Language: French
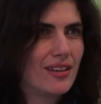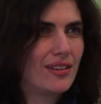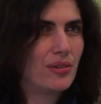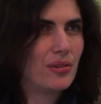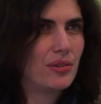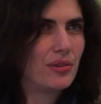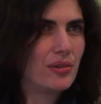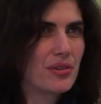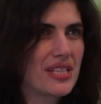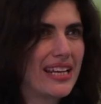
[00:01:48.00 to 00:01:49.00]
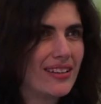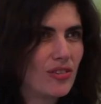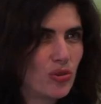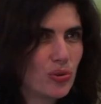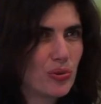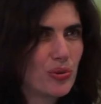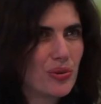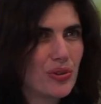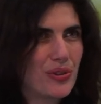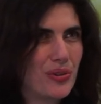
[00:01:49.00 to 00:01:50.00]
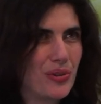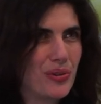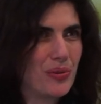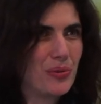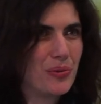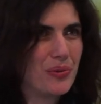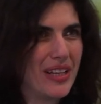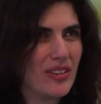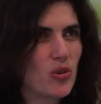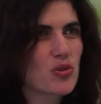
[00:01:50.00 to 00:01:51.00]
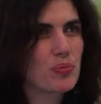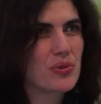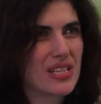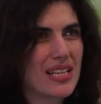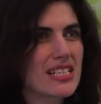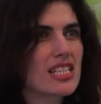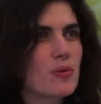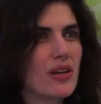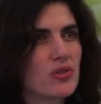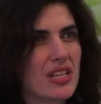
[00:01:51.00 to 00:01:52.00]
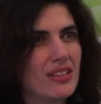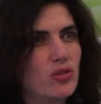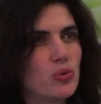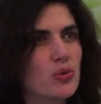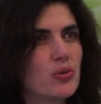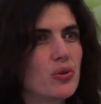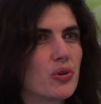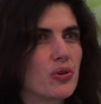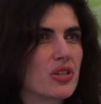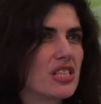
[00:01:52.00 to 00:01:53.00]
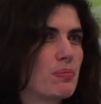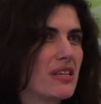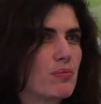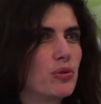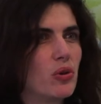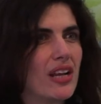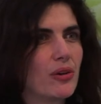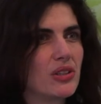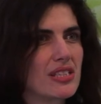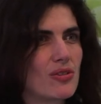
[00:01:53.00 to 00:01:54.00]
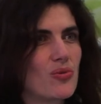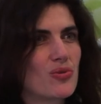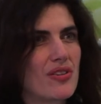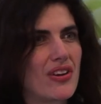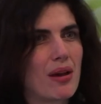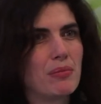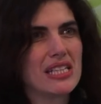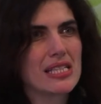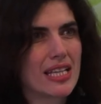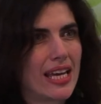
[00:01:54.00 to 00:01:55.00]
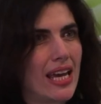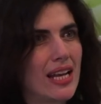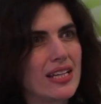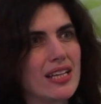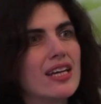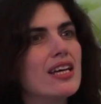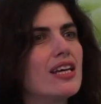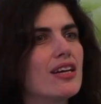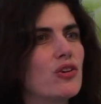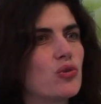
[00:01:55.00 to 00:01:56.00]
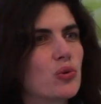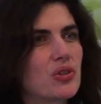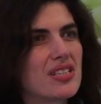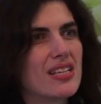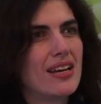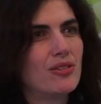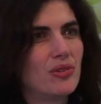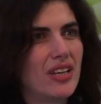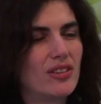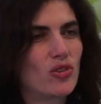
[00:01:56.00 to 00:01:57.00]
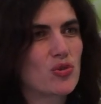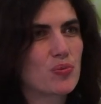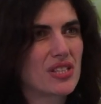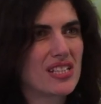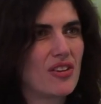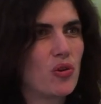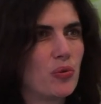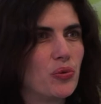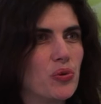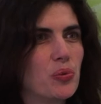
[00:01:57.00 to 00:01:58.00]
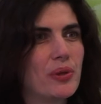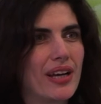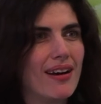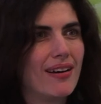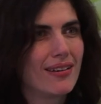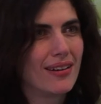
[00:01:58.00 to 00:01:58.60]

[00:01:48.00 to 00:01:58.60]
euh, Zanetto, euh, on a transposé l'histoire de Zanetto euh, qui se passe plutôt à la Renaissance avec un ménestrel et, une courtisane. On a transposé ça dans le monde de l'opéra.